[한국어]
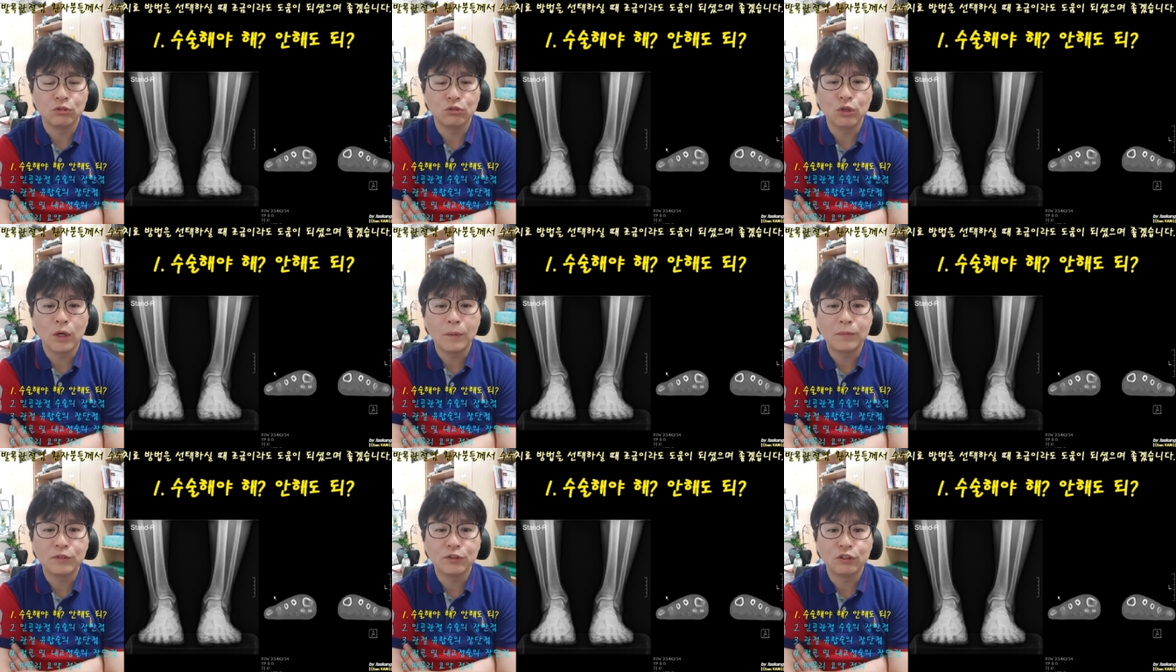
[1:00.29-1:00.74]

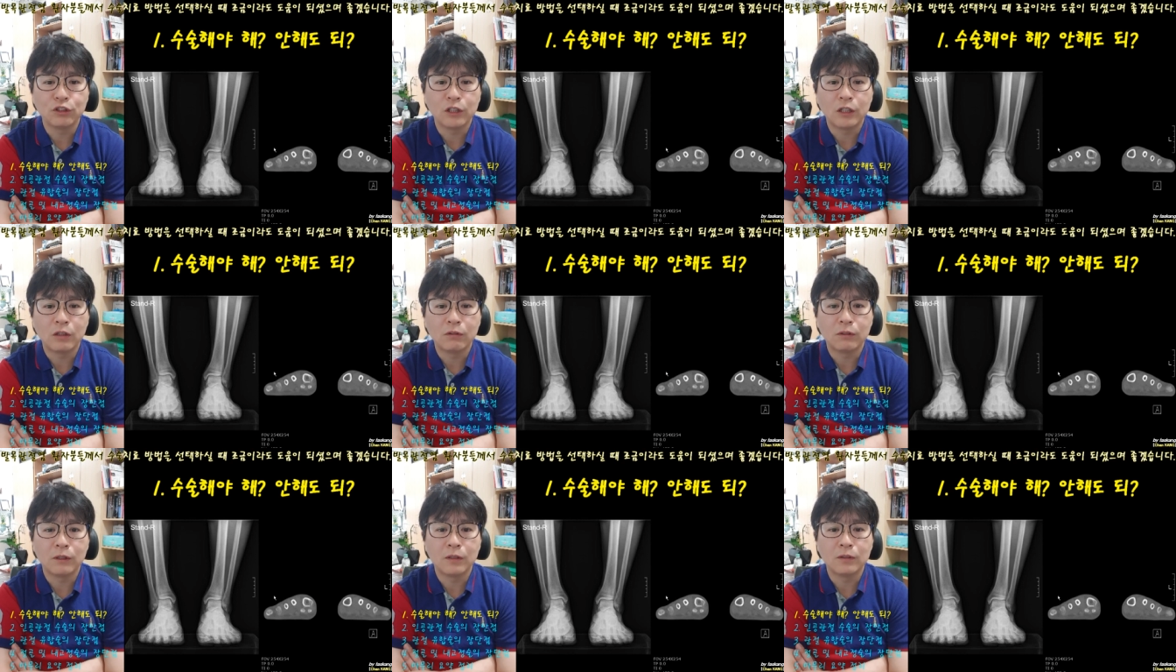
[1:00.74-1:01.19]

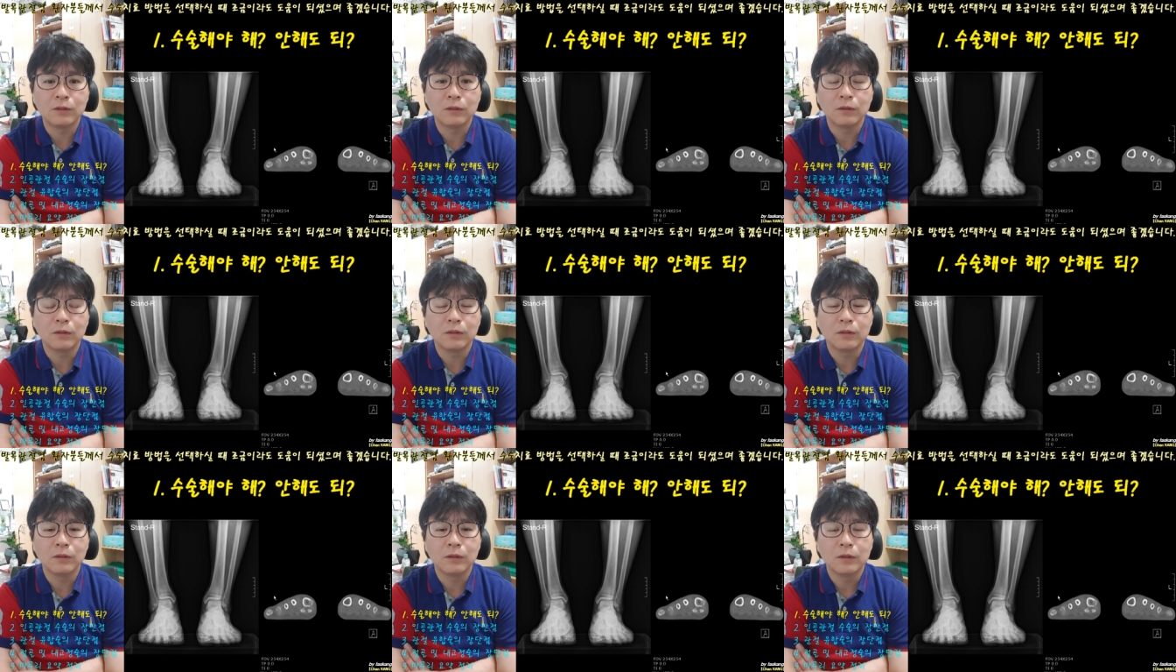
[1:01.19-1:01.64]
유압술이라고
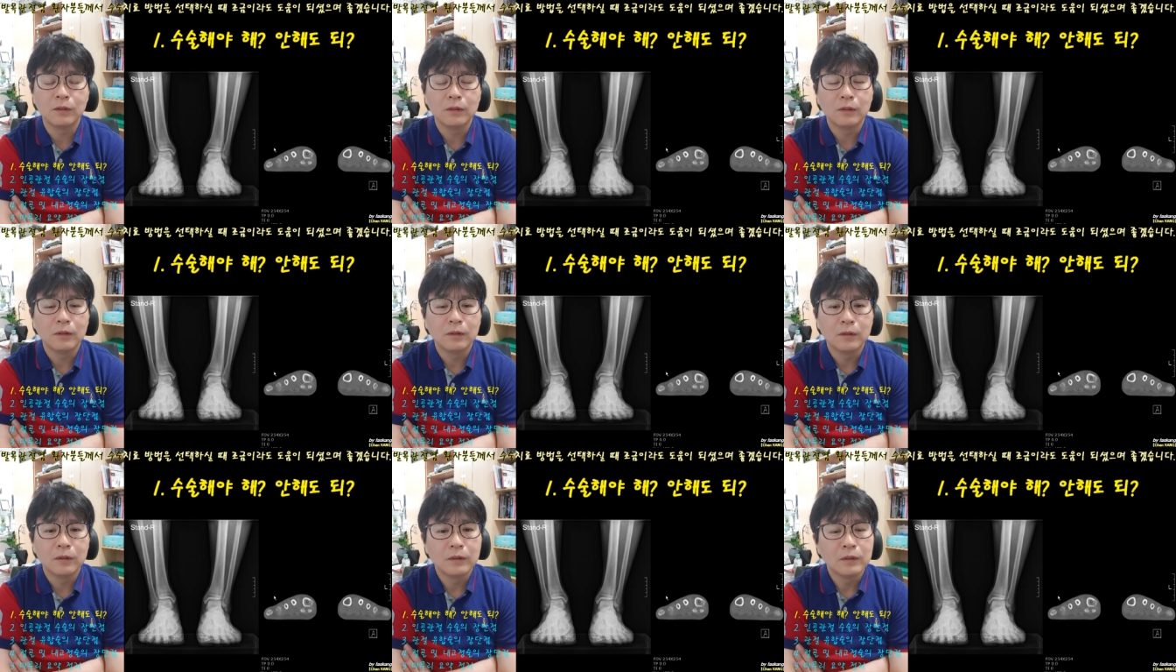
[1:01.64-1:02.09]
하죠.
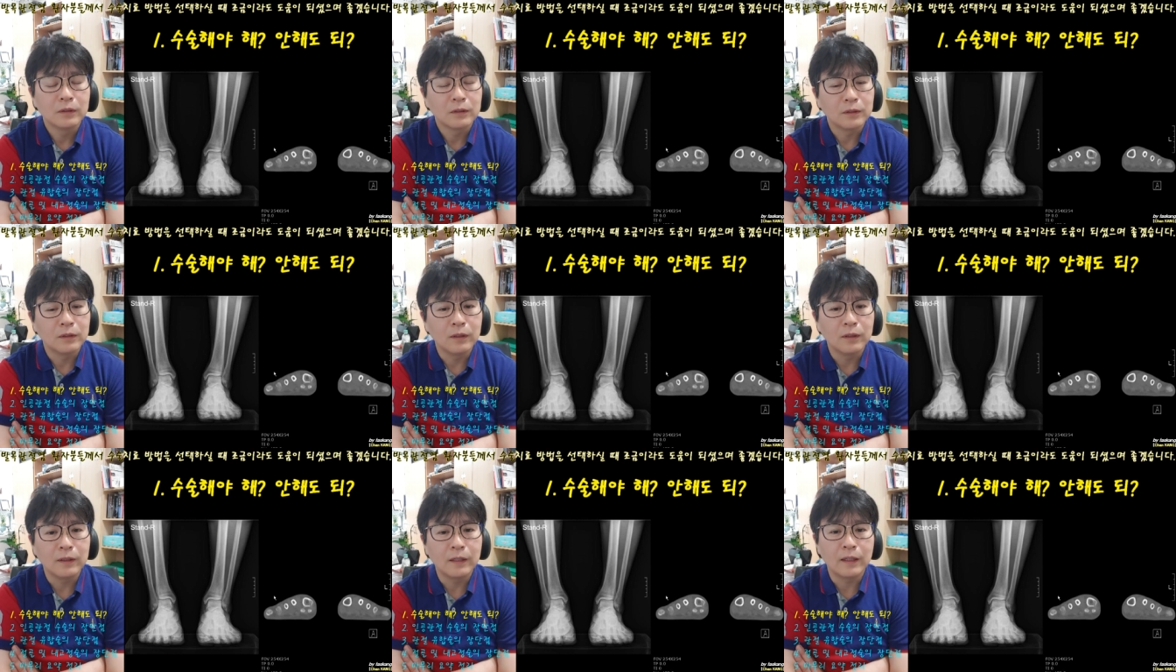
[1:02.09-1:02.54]

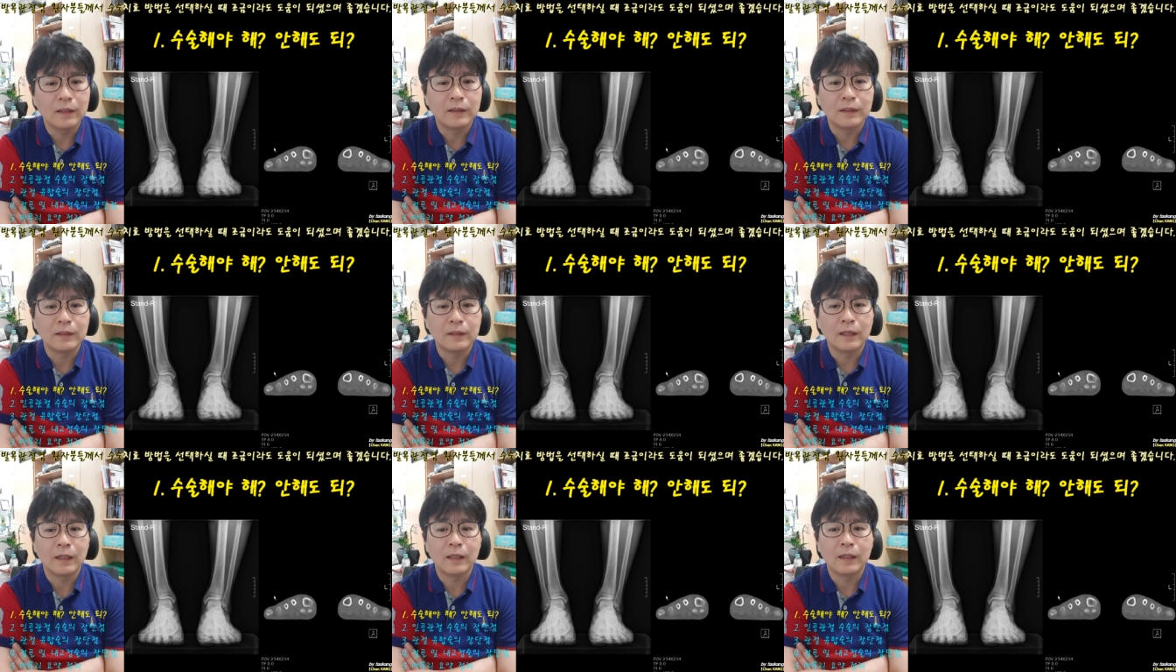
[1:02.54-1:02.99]
그걸 해야
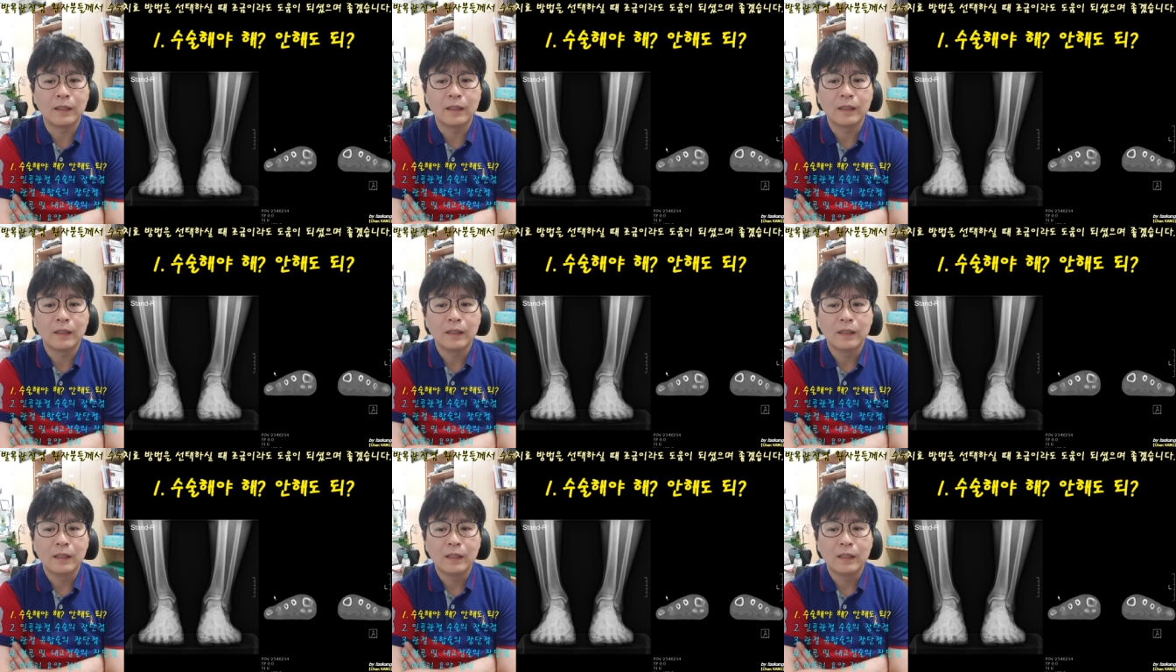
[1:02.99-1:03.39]
되냐?